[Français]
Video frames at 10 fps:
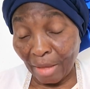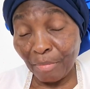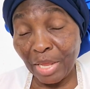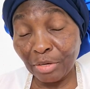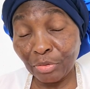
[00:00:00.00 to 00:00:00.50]

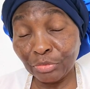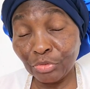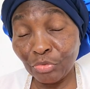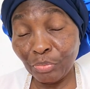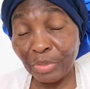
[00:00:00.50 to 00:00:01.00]
Amen. Que
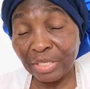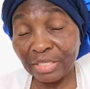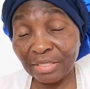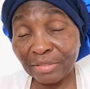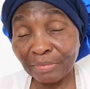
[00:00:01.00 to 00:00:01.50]
Dieu nous
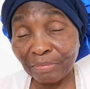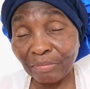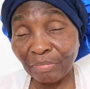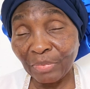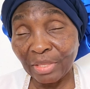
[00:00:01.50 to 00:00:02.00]
bénisse.
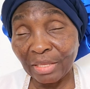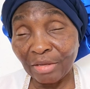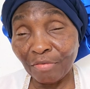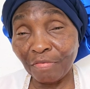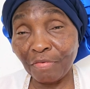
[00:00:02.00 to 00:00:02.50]

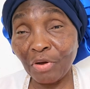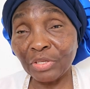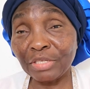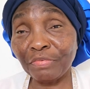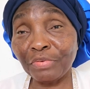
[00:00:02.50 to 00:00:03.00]

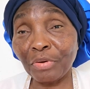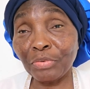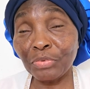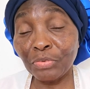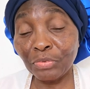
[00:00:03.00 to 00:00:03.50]

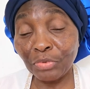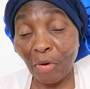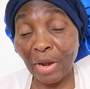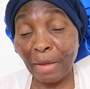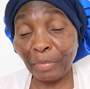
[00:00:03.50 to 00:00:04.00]
Fortifions-nous
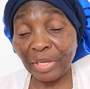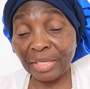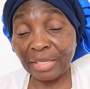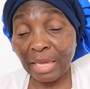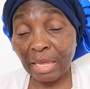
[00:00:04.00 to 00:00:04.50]
dans la
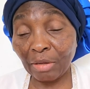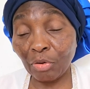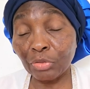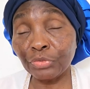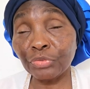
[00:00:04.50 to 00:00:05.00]

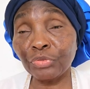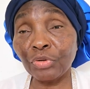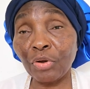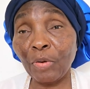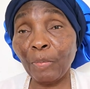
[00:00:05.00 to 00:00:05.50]
prière.
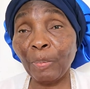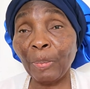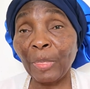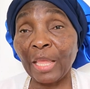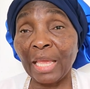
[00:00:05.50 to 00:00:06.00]
Continuons
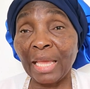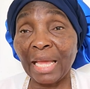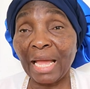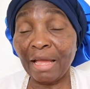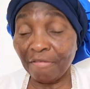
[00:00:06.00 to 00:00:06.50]

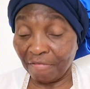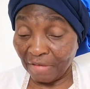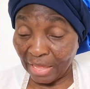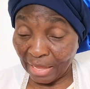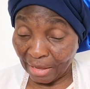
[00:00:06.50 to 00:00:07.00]
à
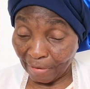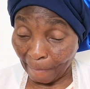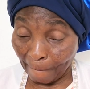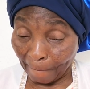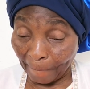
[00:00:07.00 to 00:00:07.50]
faire
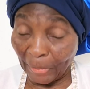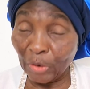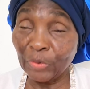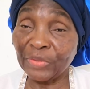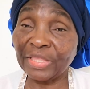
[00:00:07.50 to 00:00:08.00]

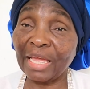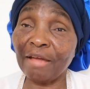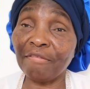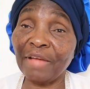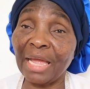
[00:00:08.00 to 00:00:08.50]
le
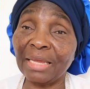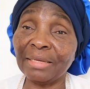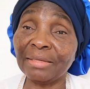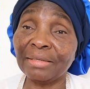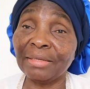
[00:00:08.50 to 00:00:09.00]

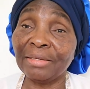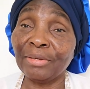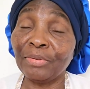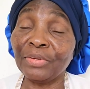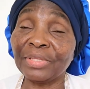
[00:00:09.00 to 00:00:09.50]
travail,
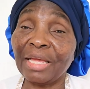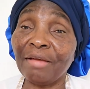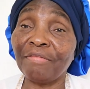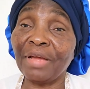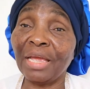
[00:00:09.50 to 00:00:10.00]
le
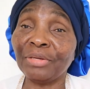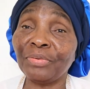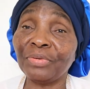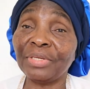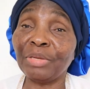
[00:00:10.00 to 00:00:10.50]
travail
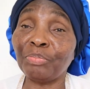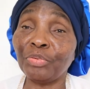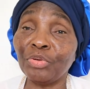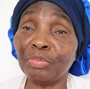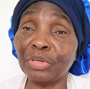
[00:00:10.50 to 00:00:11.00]
de
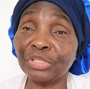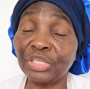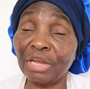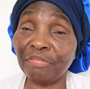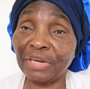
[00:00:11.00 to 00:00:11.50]
dépouillement,
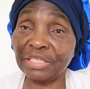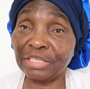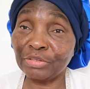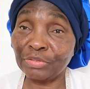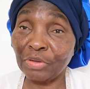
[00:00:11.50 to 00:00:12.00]
chers
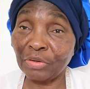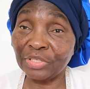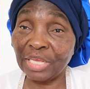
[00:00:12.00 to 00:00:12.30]
frères et sœurs.